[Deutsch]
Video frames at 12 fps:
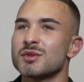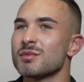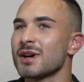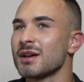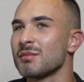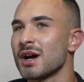mich
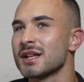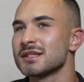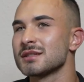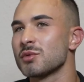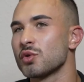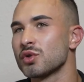bei
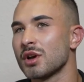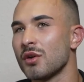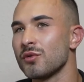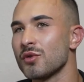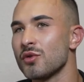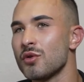M1 immer gut
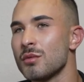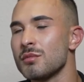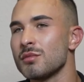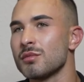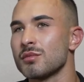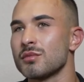aufgehoben,